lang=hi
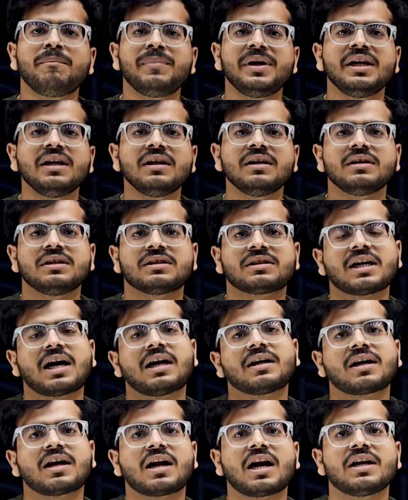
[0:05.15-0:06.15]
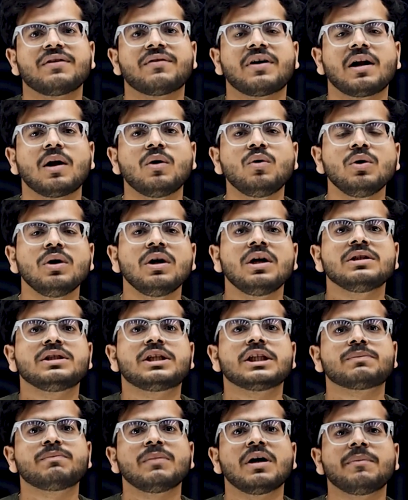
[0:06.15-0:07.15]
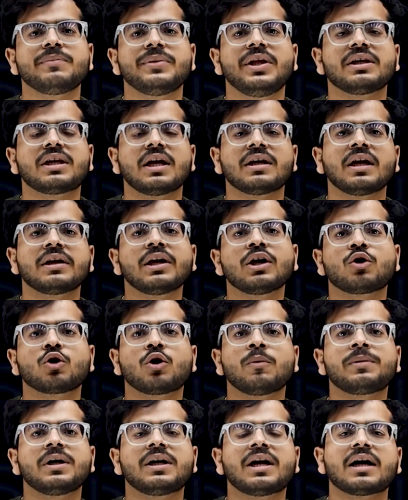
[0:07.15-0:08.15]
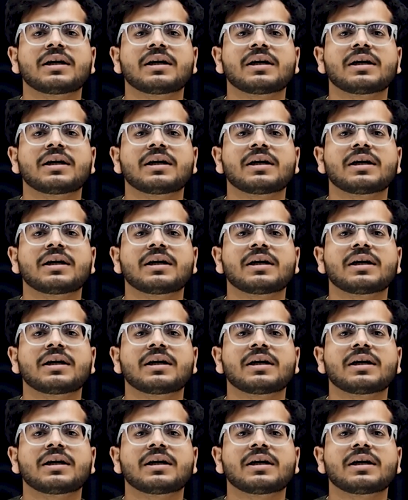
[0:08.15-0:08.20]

मीन स्टार्ट कराने वाला हूँ जिसमें हम देखेंगे कि ग्रुप